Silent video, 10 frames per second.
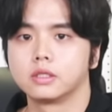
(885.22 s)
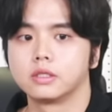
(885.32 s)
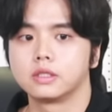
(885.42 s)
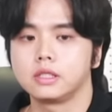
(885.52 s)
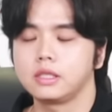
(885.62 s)

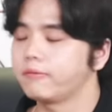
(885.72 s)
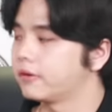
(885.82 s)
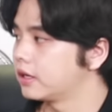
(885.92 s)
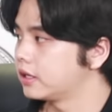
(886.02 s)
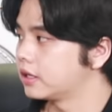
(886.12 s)

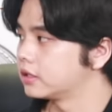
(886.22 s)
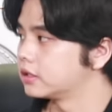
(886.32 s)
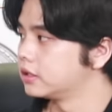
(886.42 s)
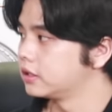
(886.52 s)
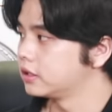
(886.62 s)

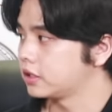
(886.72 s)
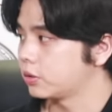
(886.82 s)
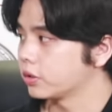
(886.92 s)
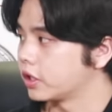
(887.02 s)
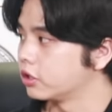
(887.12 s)
CD파이라는
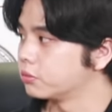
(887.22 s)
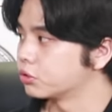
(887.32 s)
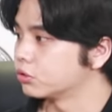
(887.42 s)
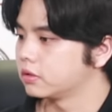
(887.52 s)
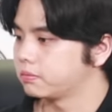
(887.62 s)
새로운
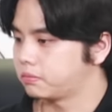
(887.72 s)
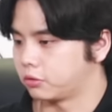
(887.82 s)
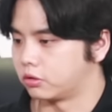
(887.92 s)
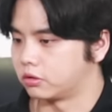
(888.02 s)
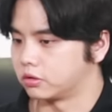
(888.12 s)
개념으로
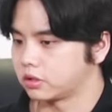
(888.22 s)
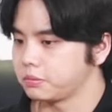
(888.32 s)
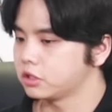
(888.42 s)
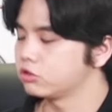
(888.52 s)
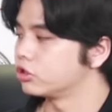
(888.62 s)

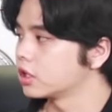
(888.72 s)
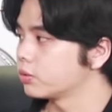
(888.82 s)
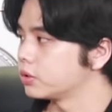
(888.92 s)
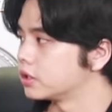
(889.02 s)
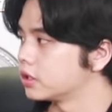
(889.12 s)
서비스를 운영하고
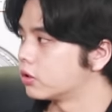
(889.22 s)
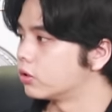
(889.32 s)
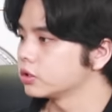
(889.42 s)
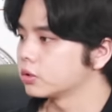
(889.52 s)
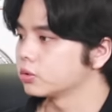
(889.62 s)
있는데요.
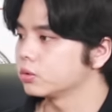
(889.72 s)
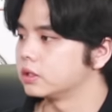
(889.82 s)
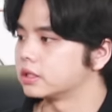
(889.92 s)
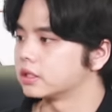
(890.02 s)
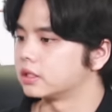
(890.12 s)
거기서도
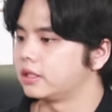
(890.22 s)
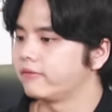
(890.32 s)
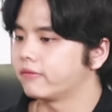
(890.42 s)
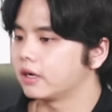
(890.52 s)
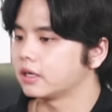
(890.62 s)
이제
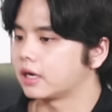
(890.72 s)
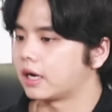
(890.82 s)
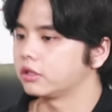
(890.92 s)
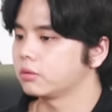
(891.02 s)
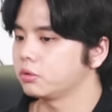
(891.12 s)
디파이랑
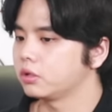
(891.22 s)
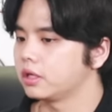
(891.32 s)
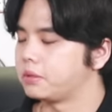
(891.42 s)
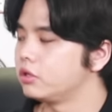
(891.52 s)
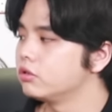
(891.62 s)
RWA
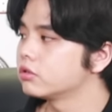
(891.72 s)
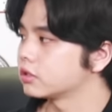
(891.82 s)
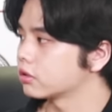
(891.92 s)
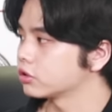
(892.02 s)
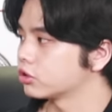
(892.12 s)
비율을
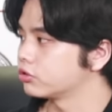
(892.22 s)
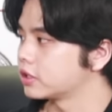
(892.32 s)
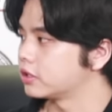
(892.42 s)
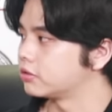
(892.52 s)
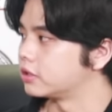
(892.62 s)
섞어서
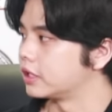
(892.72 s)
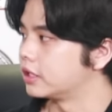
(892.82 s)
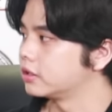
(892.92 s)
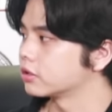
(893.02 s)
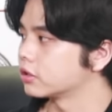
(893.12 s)
투자할 수 있는,
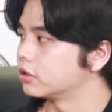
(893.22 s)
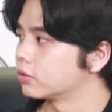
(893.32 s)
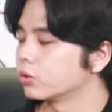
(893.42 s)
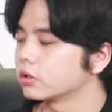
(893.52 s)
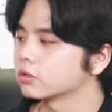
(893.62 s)
예를 들어서
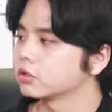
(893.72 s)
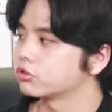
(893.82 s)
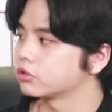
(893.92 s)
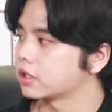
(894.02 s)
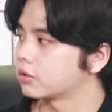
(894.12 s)
공격적인
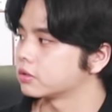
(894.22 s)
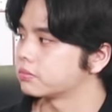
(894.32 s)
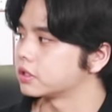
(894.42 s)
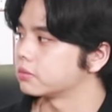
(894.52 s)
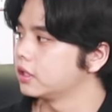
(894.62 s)
투자를 하고
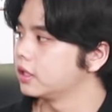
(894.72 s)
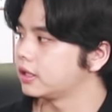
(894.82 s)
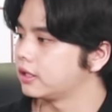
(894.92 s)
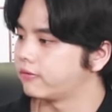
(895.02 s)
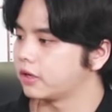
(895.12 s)
싶으시면
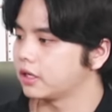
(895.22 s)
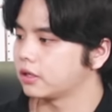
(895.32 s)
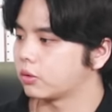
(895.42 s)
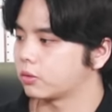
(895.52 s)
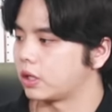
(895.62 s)
디파이
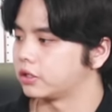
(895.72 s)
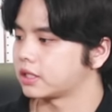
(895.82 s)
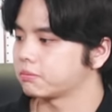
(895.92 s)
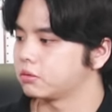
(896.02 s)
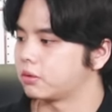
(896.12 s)
관련
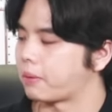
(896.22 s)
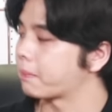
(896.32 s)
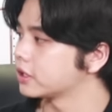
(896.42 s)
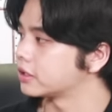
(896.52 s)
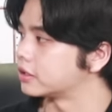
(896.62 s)
상품을
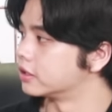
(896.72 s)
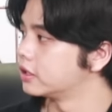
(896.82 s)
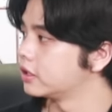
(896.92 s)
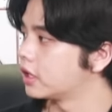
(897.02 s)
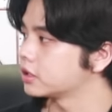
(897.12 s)
100%
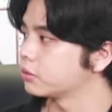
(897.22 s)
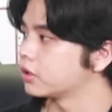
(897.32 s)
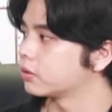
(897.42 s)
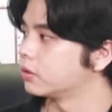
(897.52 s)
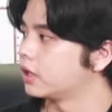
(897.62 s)
하시면
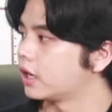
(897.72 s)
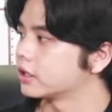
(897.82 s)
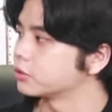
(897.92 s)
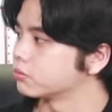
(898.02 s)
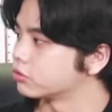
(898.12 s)
되고, 아,
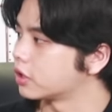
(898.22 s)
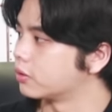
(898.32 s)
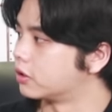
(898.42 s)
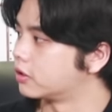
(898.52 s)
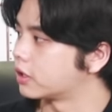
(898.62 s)
난 좀
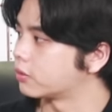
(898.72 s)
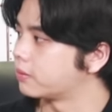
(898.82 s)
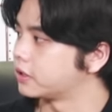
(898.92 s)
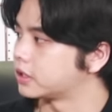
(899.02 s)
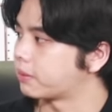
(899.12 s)
무서워 라고
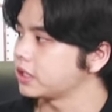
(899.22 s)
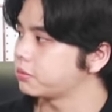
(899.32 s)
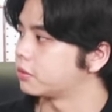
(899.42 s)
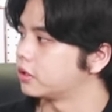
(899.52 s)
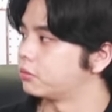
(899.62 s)
하면 이제
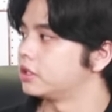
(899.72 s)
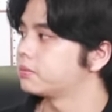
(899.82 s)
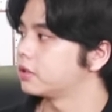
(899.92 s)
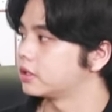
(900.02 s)
80% 아니고 20%는